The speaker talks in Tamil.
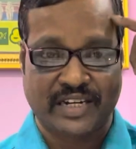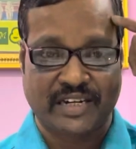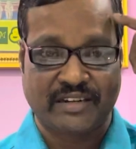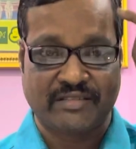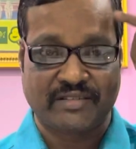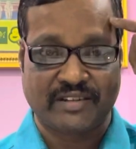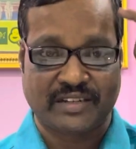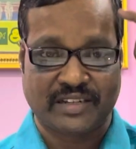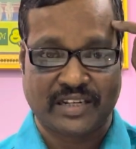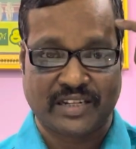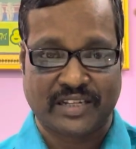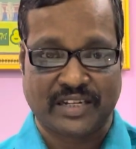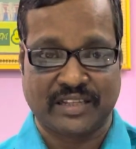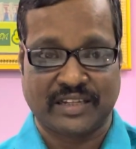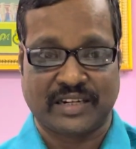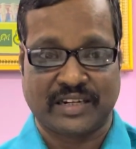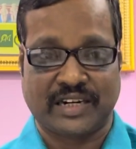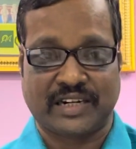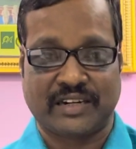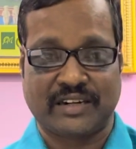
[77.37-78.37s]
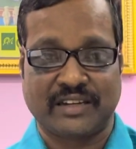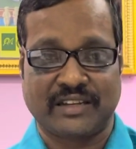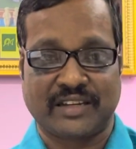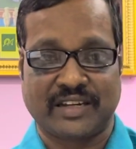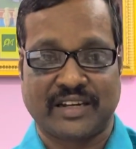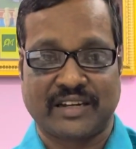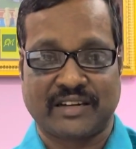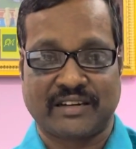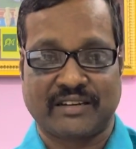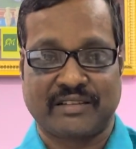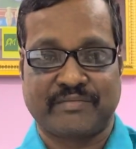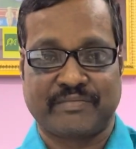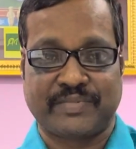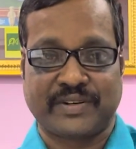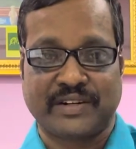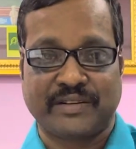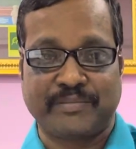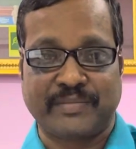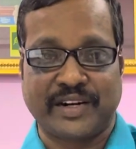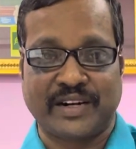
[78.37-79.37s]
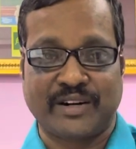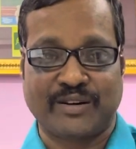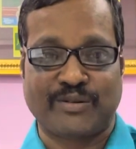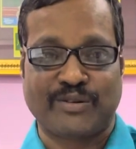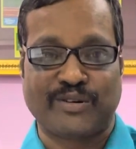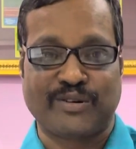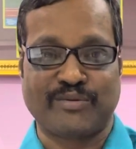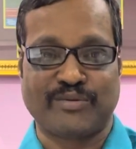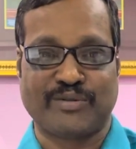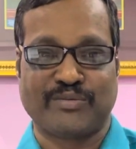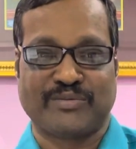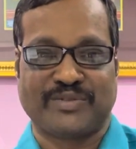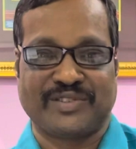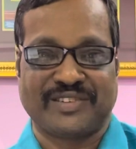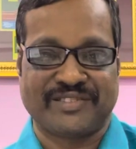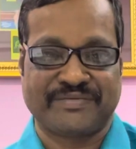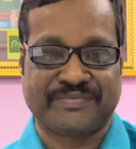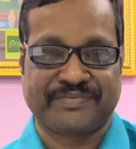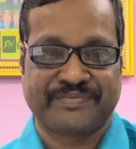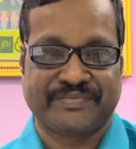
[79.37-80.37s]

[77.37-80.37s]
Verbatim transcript: அறிவு இருந்தால் தான் அந்த கட்டிடத்தை படி மேலே கொண்டு போக முடியும்